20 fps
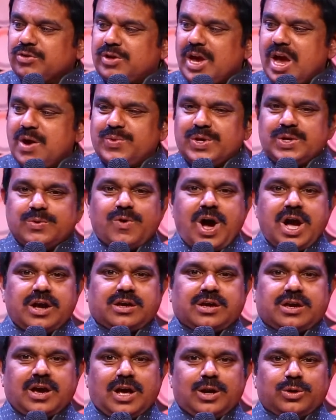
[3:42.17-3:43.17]
దేవుని
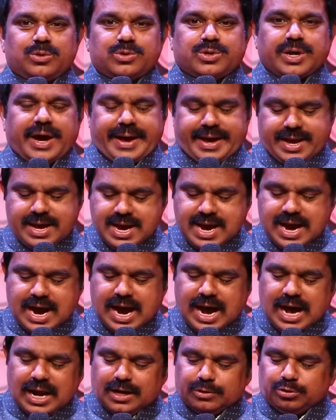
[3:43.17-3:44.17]
వాక్యాలు ఉంటాయి
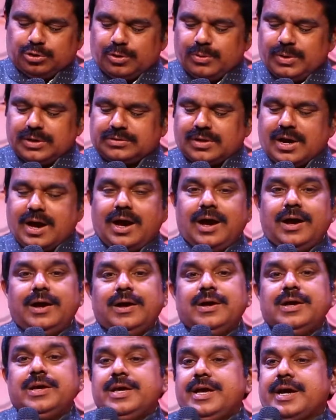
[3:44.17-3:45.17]
అలా తర్వాత
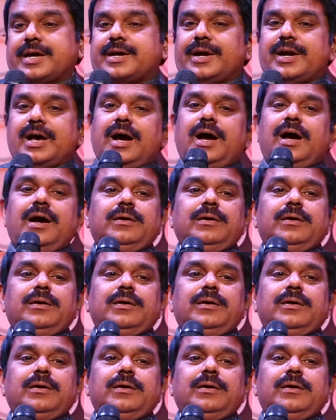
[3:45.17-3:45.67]
ఇక్కడ